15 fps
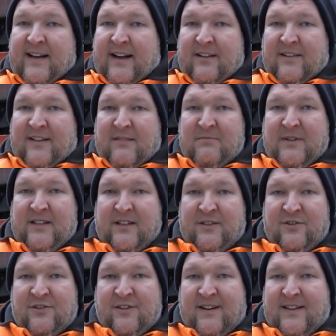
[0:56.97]
an der
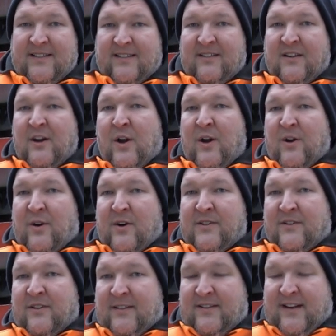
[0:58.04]
Emilienstraße
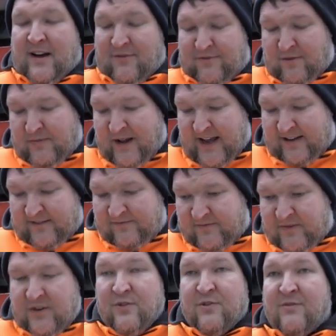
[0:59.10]
äußerlich aufarbeiten,
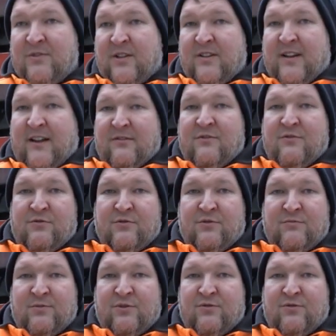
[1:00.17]
um sie dann unseren